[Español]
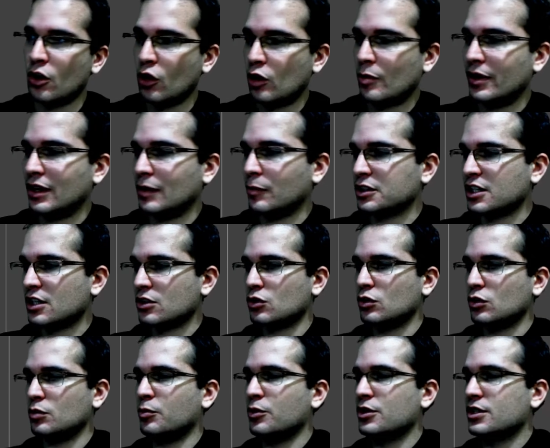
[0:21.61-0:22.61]
¿Cómo hacemos
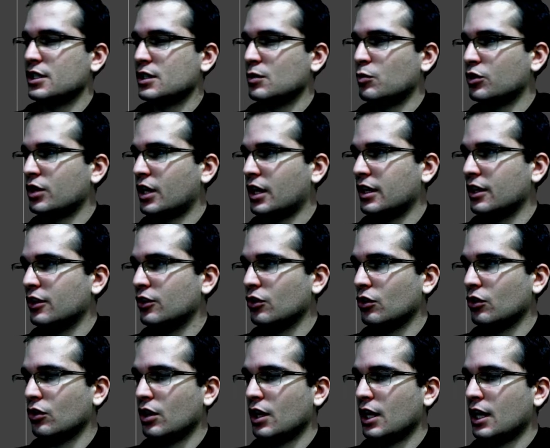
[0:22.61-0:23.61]
eso? Pues es muy
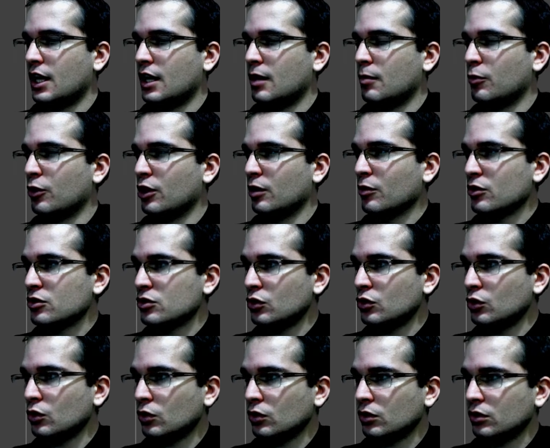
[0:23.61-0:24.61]
sencillo. Ponemos
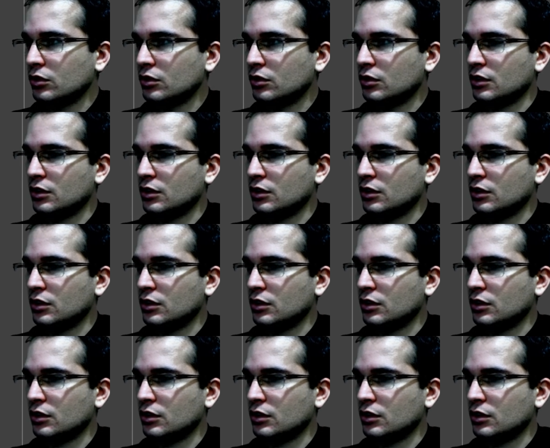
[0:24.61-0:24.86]
do